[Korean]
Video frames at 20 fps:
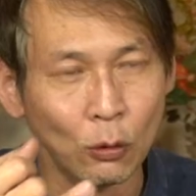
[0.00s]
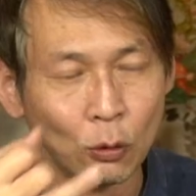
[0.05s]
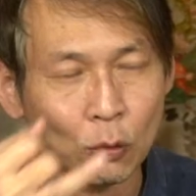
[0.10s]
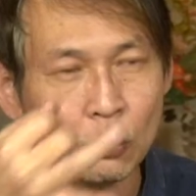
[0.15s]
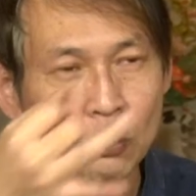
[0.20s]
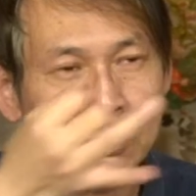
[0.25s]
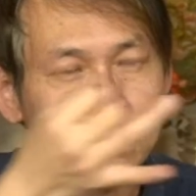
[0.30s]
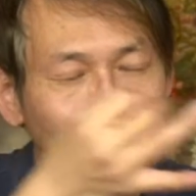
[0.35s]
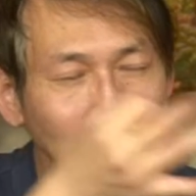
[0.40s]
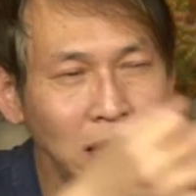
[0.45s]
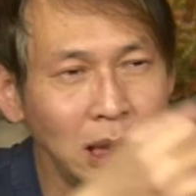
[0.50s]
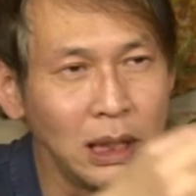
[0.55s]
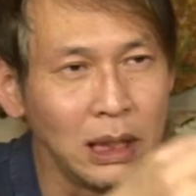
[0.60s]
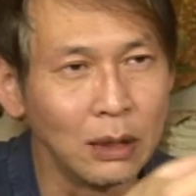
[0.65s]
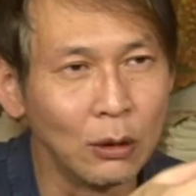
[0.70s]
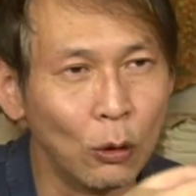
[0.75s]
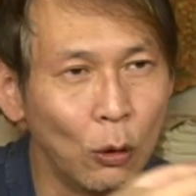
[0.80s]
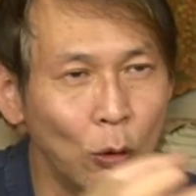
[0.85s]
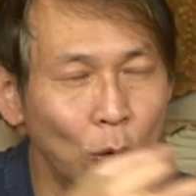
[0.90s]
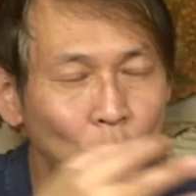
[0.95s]

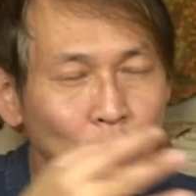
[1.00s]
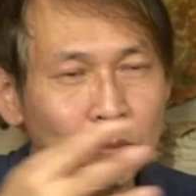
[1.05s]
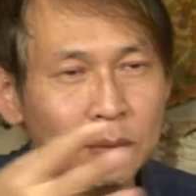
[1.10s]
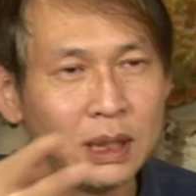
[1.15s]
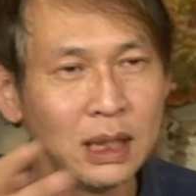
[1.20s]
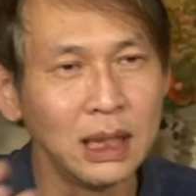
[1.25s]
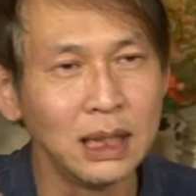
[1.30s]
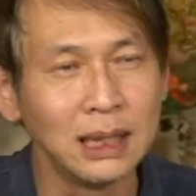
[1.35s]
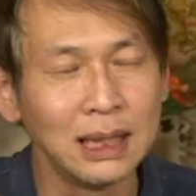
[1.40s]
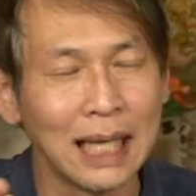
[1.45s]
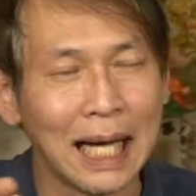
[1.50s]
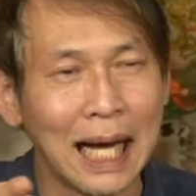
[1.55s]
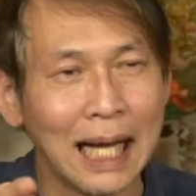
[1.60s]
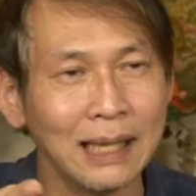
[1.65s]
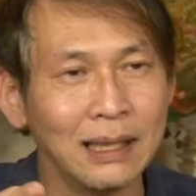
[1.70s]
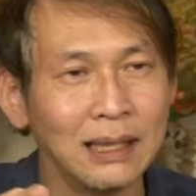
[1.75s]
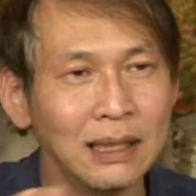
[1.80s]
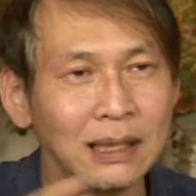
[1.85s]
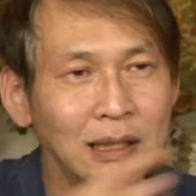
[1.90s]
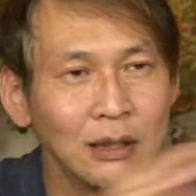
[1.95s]
움직이고 움직이지
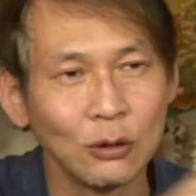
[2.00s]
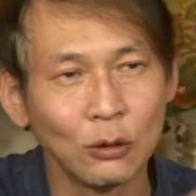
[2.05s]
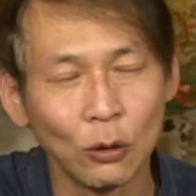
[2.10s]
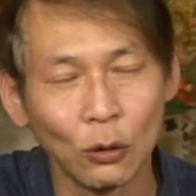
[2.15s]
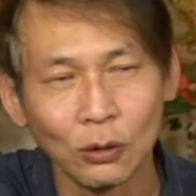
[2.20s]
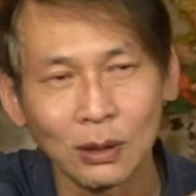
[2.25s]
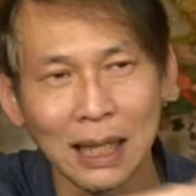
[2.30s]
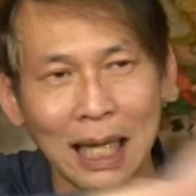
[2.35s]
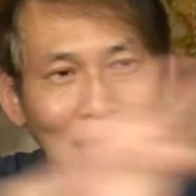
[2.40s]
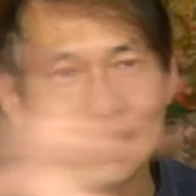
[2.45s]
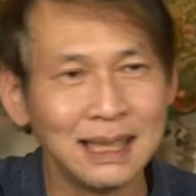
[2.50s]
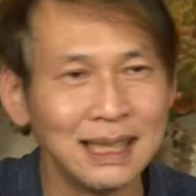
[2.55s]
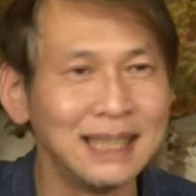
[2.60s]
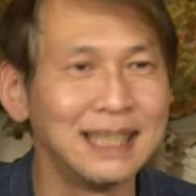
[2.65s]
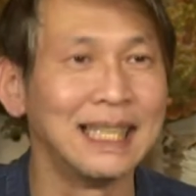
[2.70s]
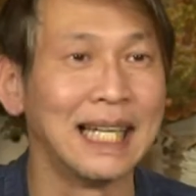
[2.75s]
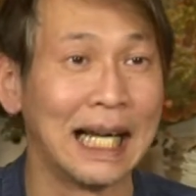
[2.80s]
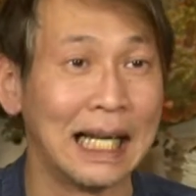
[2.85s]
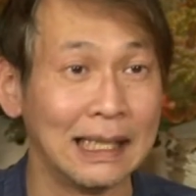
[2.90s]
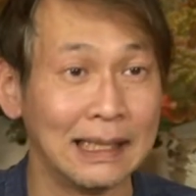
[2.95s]
않는 것도
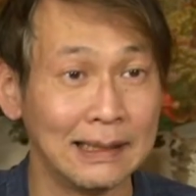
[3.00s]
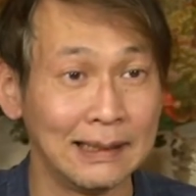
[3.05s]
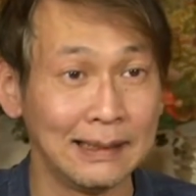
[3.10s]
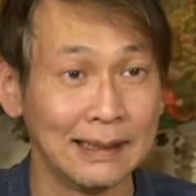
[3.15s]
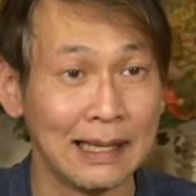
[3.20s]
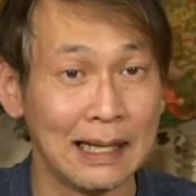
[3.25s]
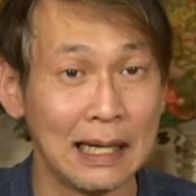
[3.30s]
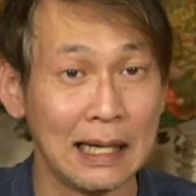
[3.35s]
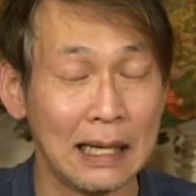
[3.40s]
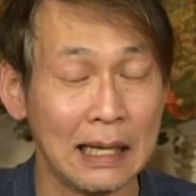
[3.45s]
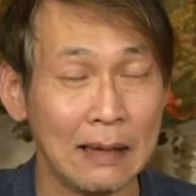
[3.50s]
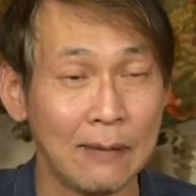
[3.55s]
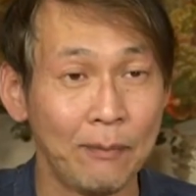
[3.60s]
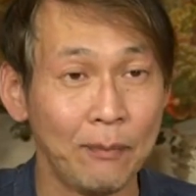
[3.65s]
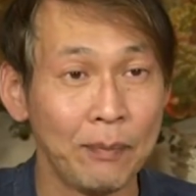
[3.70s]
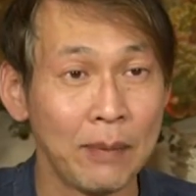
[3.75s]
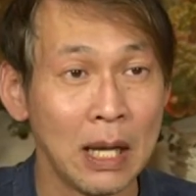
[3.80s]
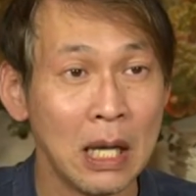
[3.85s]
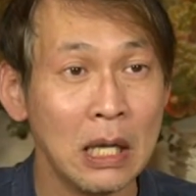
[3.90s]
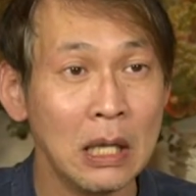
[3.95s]
따지지 않는다.
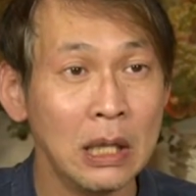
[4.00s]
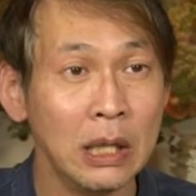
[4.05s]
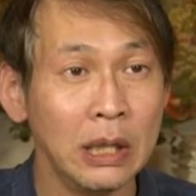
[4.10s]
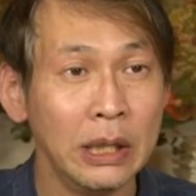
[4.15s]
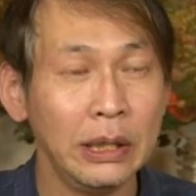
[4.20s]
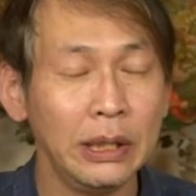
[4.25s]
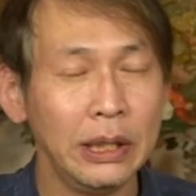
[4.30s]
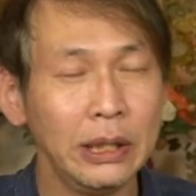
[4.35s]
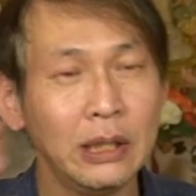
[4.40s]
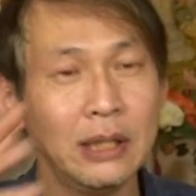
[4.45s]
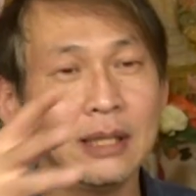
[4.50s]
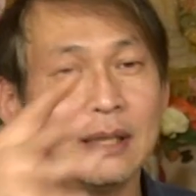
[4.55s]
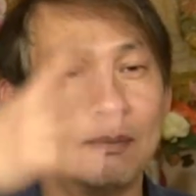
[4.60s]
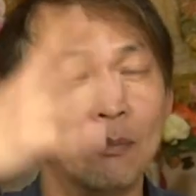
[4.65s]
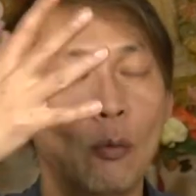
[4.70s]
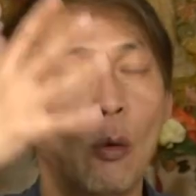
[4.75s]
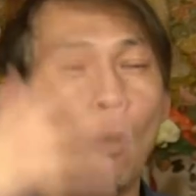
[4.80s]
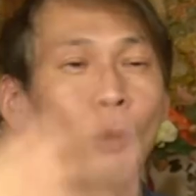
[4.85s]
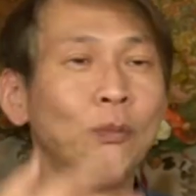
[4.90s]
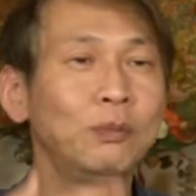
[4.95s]

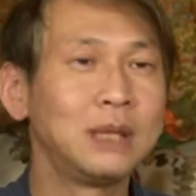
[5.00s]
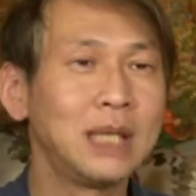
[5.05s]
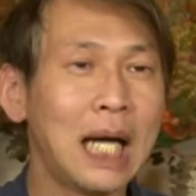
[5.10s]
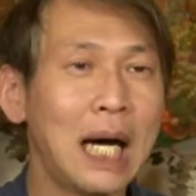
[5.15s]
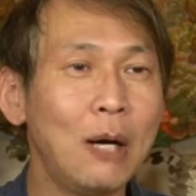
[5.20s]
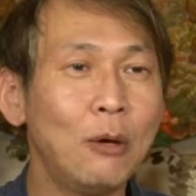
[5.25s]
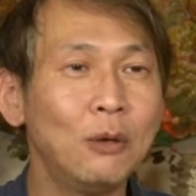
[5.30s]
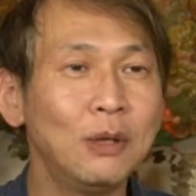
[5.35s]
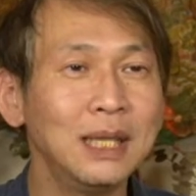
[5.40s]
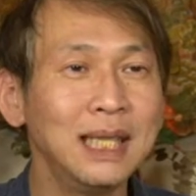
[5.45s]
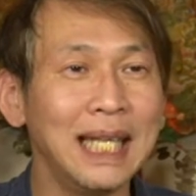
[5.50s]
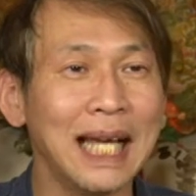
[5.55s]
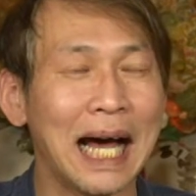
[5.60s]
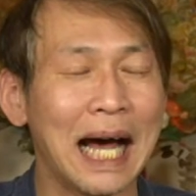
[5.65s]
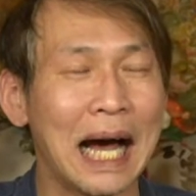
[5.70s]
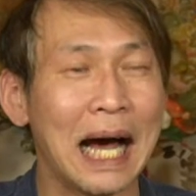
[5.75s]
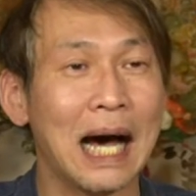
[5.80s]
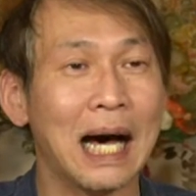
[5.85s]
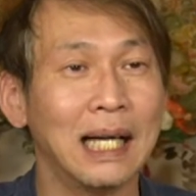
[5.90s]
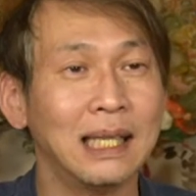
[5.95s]
이거는 몸 차원이
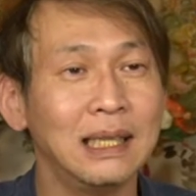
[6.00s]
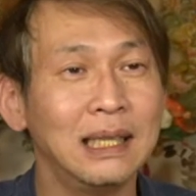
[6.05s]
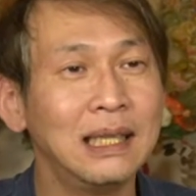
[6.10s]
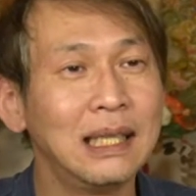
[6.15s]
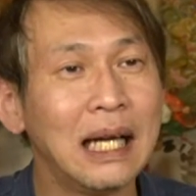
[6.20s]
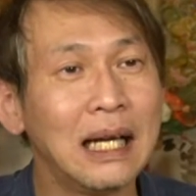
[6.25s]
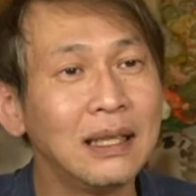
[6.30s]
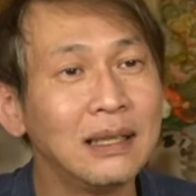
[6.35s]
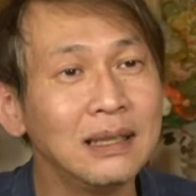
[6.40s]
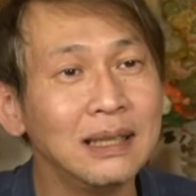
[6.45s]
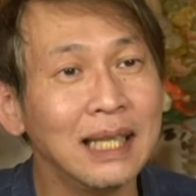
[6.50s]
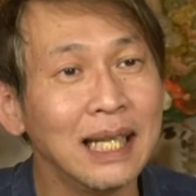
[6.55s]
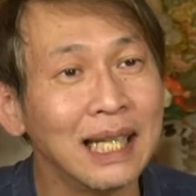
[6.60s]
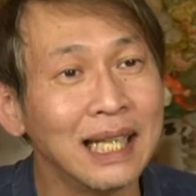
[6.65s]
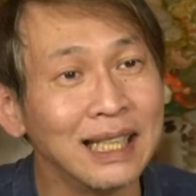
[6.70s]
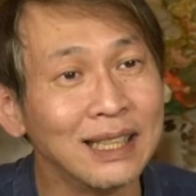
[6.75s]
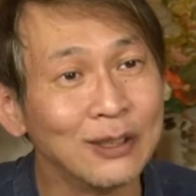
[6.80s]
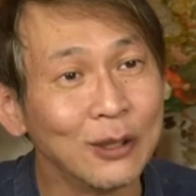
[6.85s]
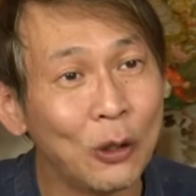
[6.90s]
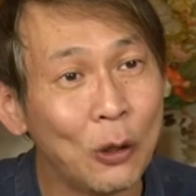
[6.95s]
아니라는
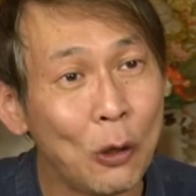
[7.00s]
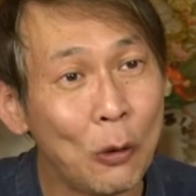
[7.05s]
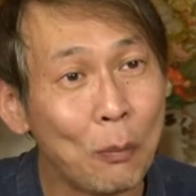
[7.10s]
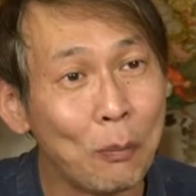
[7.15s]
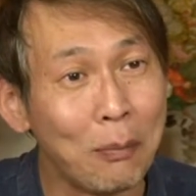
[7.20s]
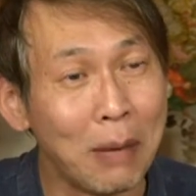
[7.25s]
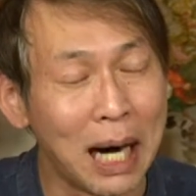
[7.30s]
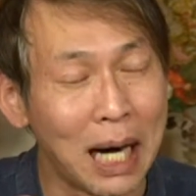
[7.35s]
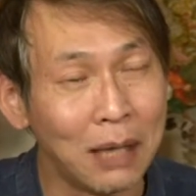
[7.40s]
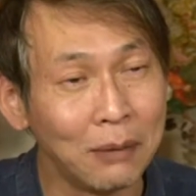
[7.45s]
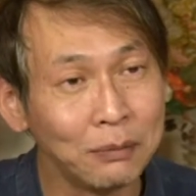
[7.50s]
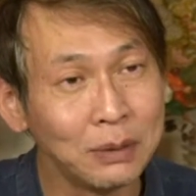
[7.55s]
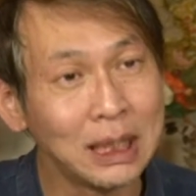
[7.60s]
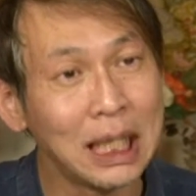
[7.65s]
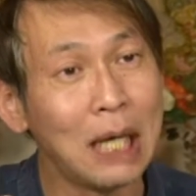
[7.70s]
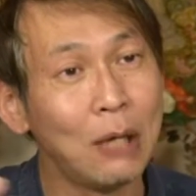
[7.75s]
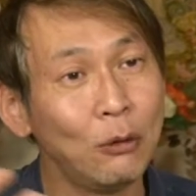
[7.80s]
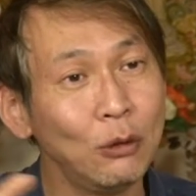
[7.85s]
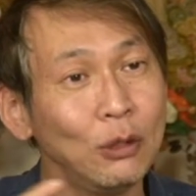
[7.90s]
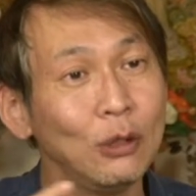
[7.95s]
얘기죠. 마음
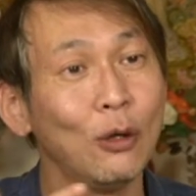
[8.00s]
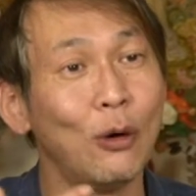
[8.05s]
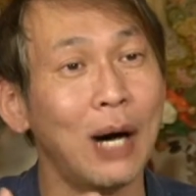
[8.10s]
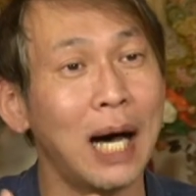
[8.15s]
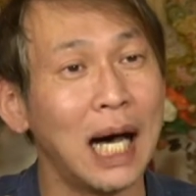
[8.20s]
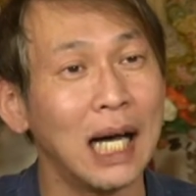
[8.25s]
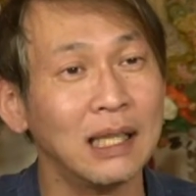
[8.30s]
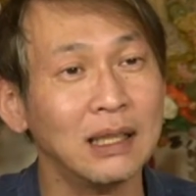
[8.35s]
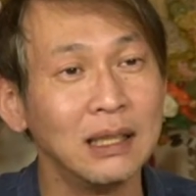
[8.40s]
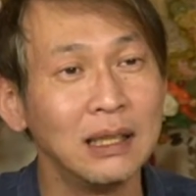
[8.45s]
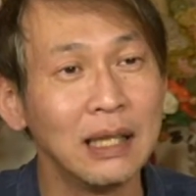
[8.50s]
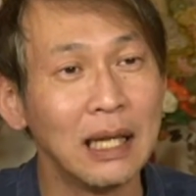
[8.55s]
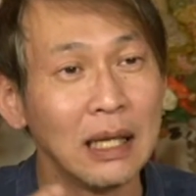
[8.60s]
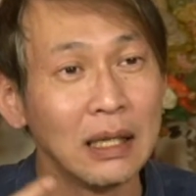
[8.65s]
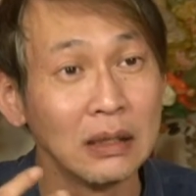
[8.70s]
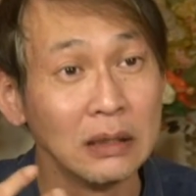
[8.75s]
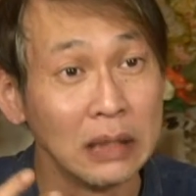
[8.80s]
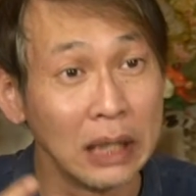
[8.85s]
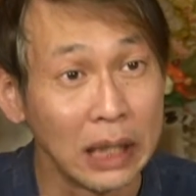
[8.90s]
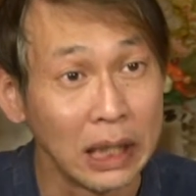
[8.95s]
차원도
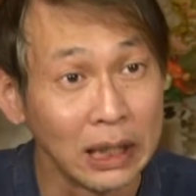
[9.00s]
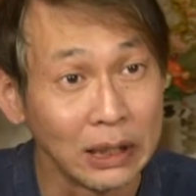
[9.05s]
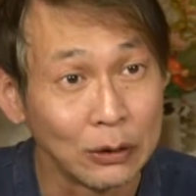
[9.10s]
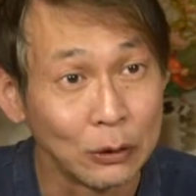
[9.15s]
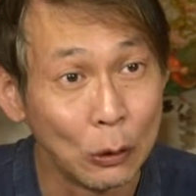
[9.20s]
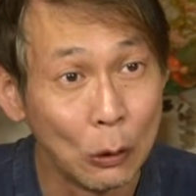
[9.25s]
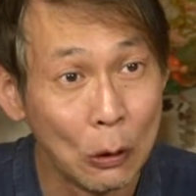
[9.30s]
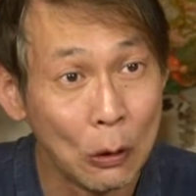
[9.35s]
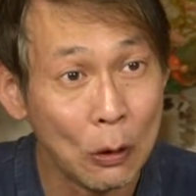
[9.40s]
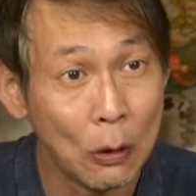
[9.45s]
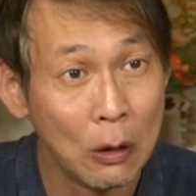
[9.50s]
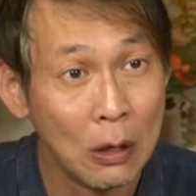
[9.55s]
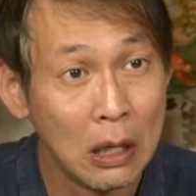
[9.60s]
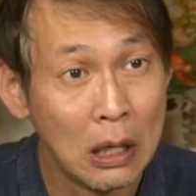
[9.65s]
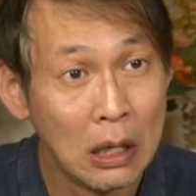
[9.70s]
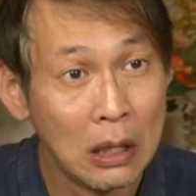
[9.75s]
아니라는 얘기죠.